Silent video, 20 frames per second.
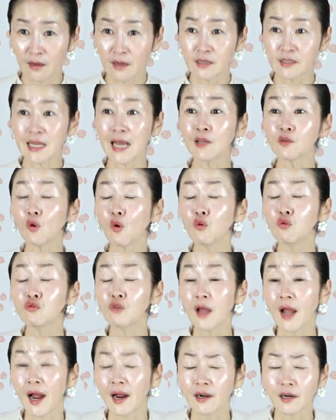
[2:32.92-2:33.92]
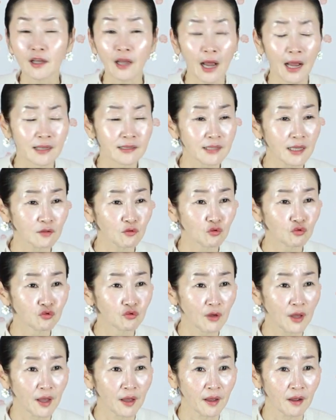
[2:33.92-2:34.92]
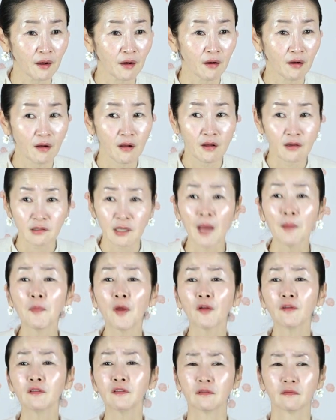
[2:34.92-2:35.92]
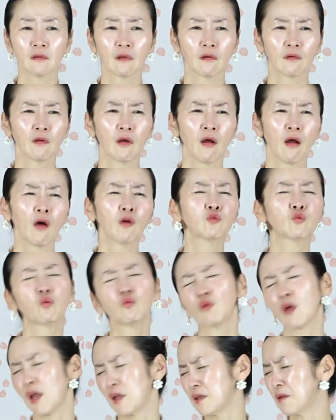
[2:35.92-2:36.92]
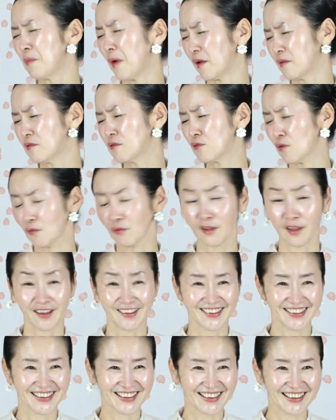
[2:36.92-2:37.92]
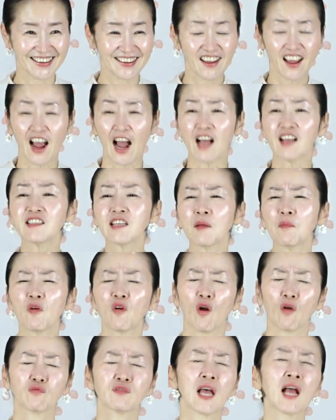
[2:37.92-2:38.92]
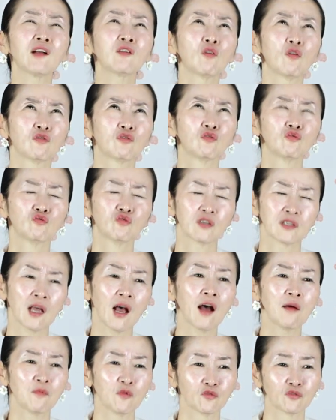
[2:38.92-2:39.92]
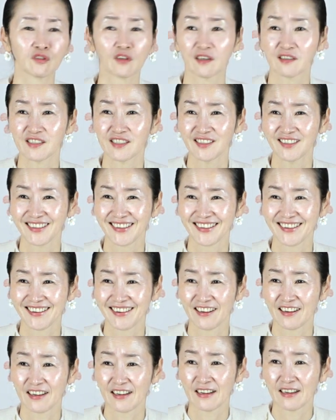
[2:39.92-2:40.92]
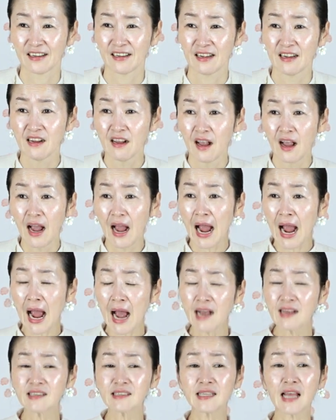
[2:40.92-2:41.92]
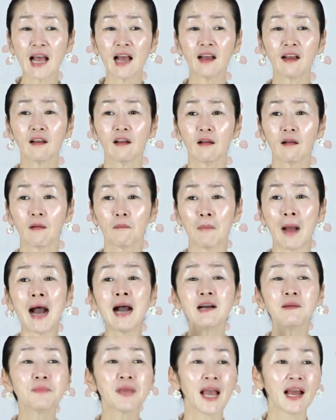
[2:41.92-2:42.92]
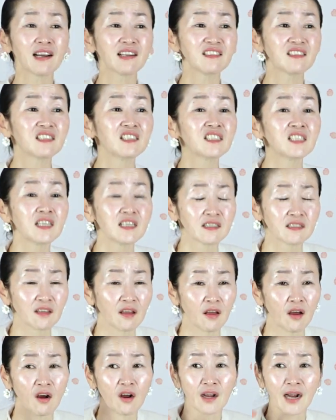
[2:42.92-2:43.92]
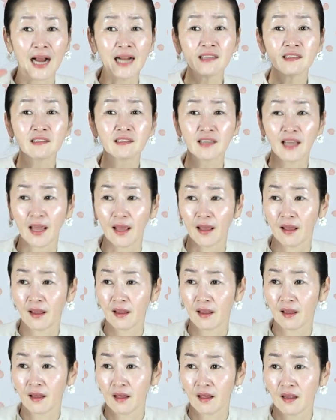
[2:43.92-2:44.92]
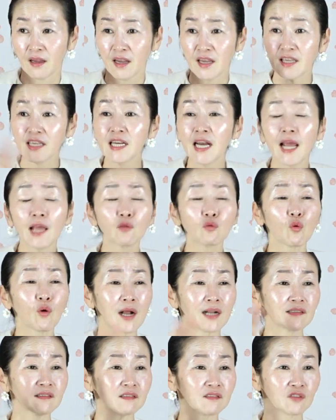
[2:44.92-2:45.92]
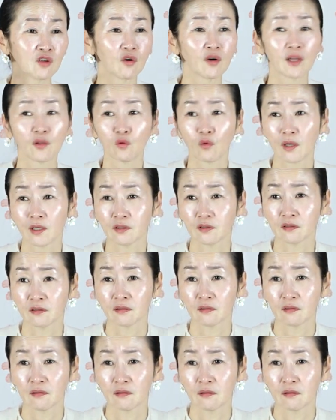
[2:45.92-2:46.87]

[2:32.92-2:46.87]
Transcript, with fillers: 사도 후에 안, 안 사도 후에예요 사면은 어, 돈 괜히 많이 썼네 안 사면 어, 살걸 그거 누가 사가면 어떡하지? 항상 마음이 하는 짓이 있어요 갈등해 이래도 갈등 저래도 갈등.